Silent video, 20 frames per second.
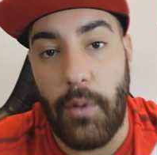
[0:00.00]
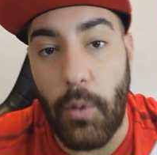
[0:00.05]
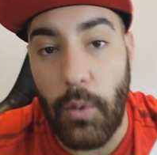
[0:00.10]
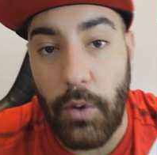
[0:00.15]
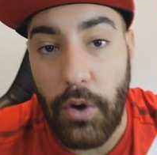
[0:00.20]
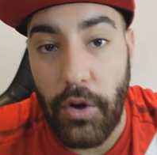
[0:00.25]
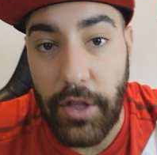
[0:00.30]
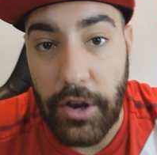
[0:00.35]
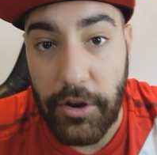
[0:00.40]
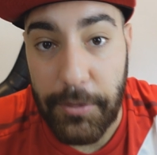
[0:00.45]

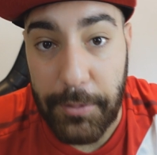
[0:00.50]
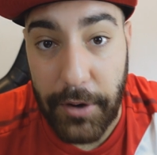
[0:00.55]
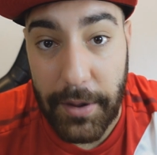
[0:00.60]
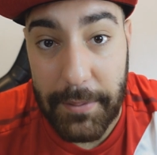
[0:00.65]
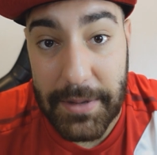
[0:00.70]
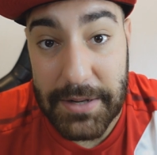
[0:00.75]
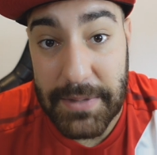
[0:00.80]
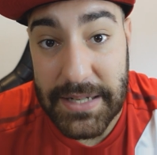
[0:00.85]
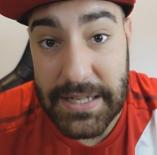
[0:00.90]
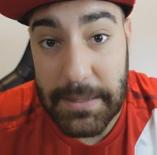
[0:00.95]
uno de los
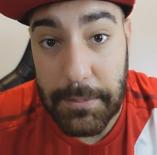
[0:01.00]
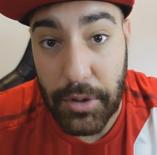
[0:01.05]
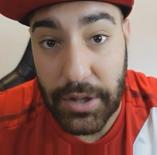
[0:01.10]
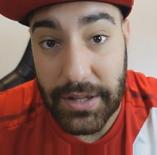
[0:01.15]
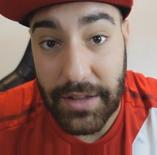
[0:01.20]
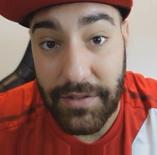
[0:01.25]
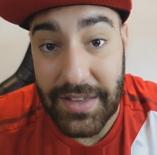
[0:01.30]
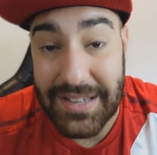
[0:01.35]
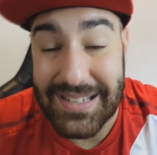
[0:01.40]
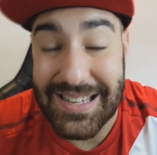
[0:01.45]
programas más
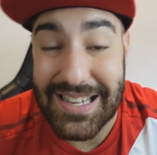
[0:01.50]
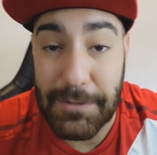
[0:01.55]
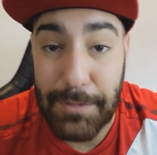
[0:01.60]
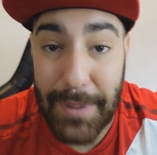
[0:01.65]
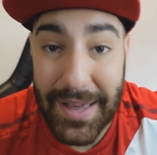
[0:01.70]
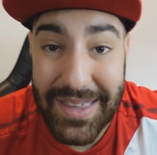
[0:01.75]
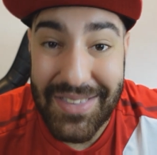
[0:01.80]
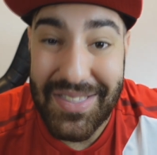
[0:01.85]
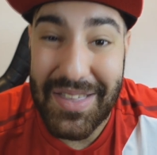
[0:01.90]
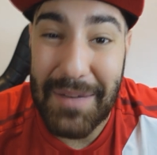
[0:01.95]
importantes de
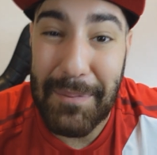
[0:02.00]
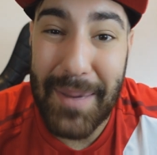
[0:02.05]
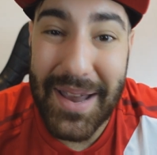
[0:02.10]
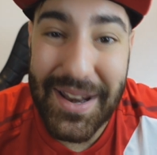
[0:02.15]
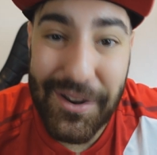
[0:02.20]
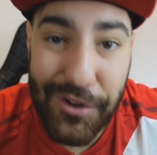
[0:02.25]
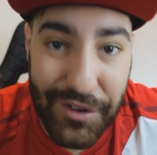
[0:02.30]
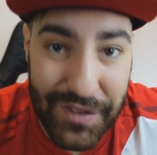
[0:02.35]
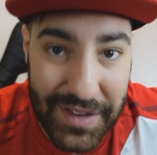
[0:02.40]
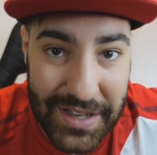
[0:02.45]
España de
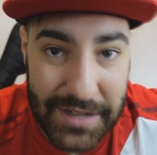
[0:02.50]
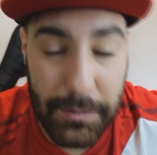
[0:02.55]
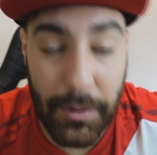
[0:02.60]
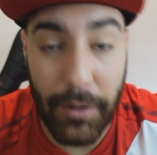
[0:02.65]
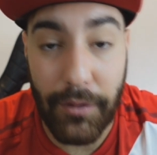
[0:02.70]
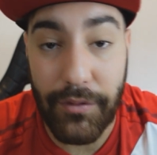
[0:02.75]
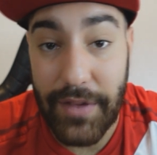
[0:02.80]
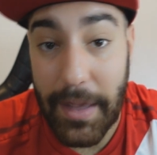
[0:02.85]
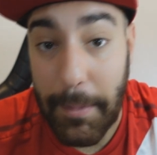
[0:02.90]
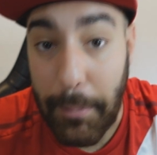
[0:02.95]

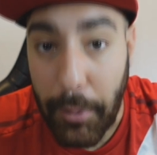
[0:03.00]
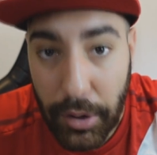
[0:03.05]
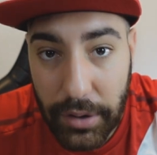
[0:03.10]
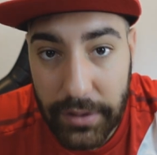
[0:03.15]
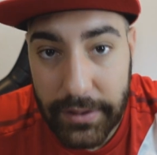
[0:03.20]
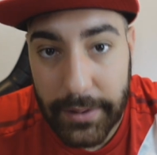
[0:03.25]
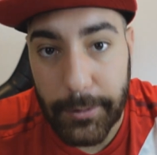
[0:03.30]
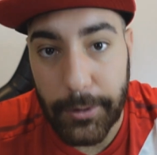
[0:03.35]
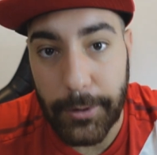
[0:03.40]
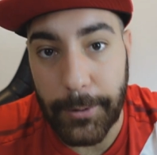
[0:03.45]
periodismo
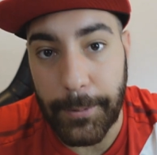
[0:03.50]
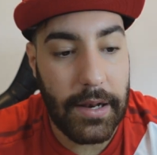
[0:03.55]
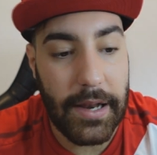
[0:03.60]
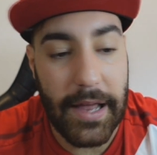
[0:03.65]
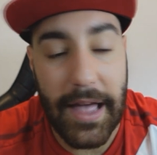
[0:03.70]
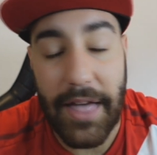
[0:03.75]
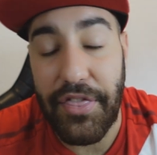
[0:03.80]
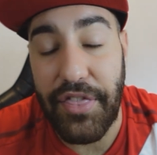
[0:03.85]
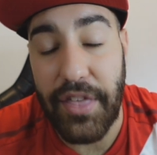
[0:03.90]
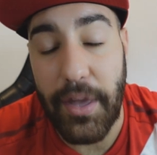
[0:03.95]
deportivo,
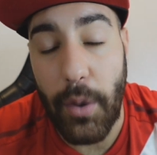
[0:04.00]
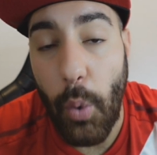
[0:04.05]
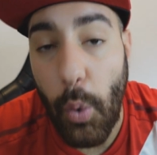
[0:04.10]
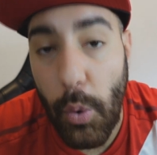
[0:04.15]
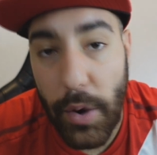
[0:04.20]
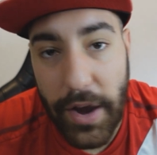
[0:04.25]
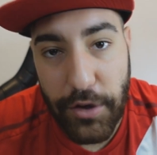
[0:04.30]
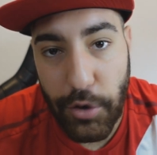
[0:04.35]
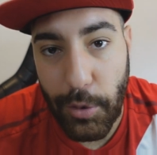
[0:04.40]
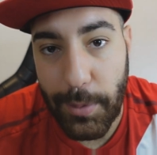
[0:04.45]
le hace
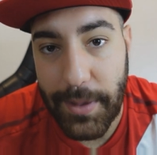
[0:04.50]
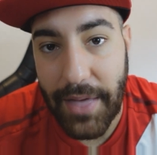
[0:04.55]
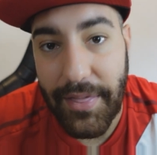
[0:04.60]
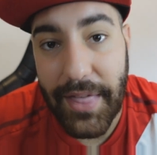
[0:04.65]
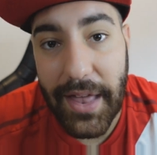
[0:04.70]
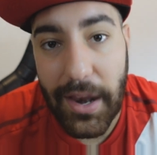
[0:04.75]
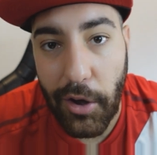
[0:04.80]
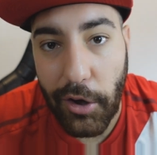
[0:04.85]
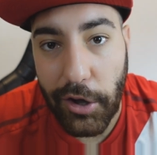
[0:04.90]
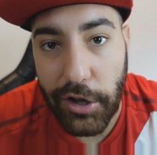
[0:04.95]
una
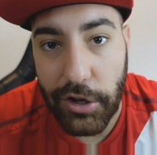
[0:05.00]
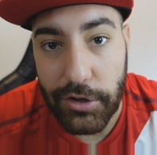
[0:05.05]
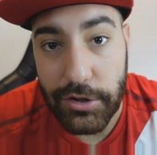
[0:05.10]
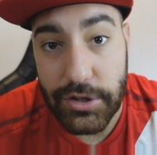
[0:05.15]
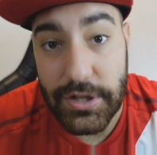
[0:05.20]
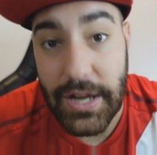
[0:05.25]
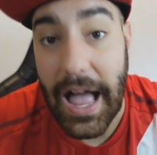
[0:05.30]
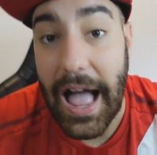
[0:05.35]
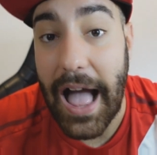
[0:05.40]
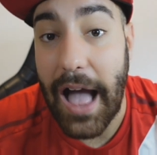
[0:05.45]
lluvia de
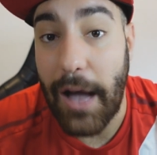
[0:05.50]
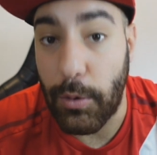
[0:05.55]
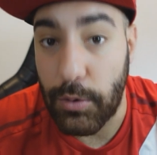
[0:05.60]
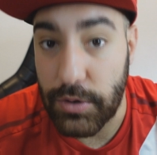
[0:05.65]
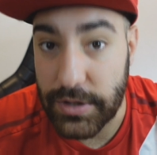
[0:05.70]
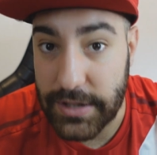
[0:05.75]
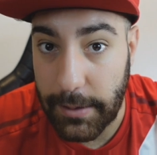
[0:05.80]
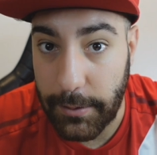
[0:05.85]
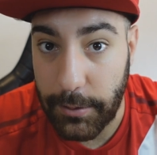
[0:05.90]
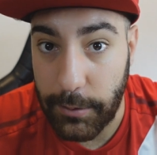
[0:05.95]
elogios a
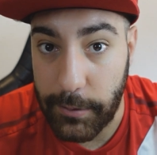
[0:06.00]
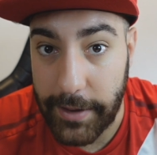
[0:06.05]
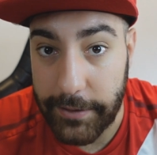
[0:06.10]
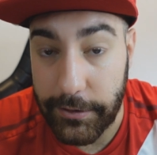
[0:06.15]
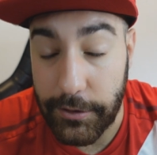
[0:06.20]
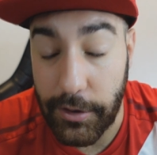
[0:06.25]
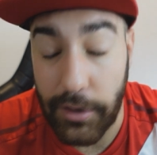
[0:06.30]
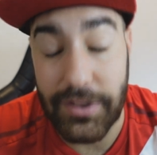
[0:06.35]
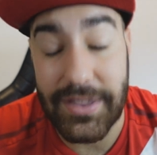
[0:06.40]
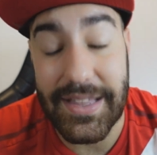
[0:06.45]
Gustavo
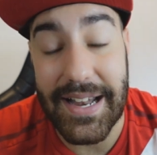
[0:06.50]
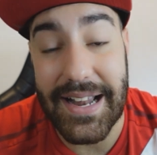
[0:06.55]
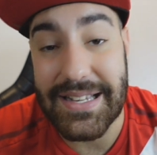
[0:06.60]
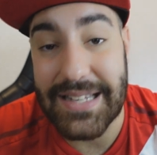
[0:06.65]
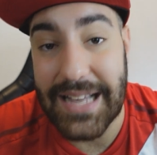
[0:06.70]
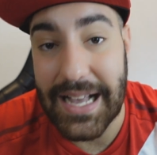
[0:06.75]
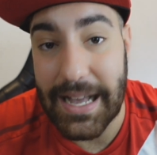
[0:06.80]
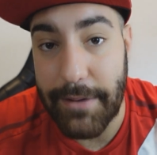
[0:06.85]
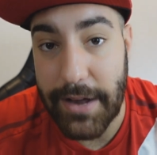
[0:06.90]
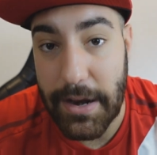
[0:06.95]
Duranto
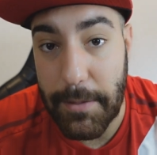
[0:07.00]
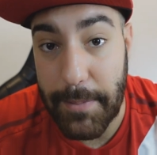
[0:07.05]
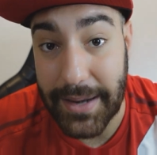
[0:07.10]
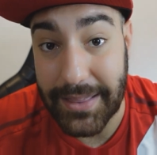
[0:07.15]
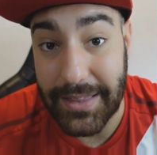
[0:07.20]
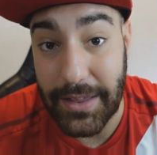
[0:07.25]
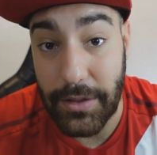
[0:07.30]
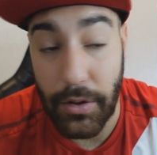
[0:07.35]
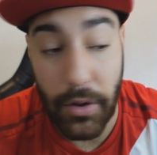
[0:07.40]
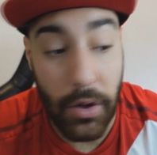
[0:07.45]
tras acabar el
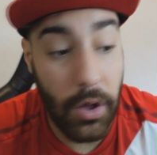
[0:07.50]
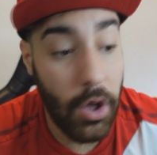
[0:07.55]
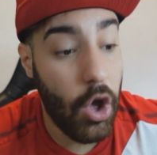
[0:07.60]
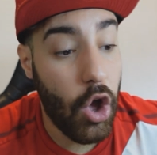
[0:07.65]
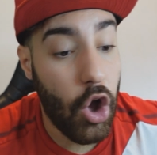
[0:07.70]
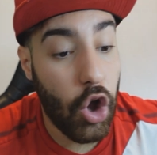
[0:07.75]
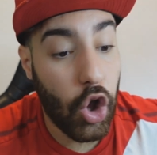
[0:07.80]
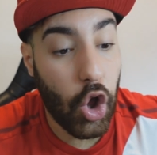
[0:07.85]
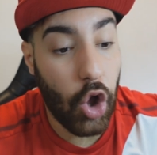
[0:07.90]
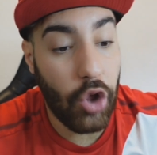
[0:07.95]
partido
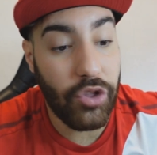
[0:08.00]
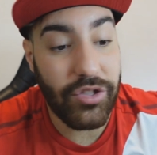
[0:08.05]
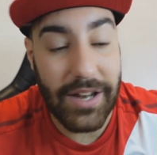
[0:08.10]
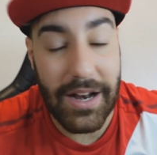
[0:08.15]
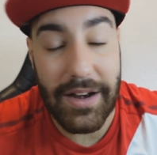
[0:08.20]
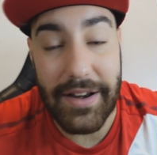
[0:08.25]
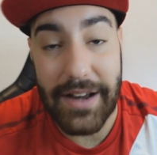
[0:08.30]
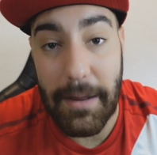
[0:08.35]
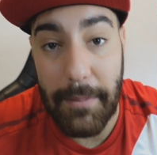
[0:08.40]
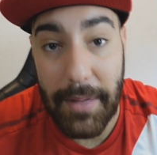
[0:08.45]

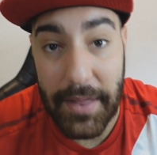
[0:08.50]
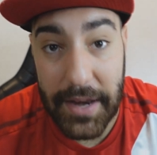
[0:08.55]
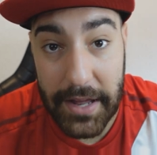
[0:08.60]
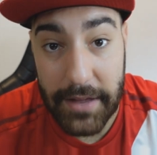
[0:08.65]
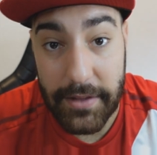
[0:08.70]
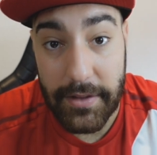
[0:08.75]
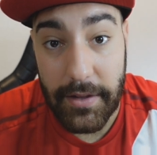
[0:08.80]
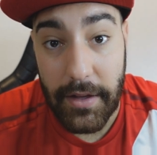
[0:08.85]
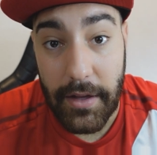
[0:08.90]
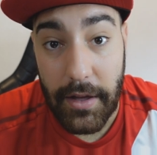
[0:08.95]
contra el Real
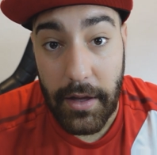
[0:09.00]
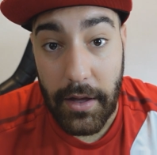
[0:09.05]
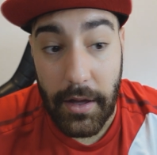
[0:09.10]
Madrid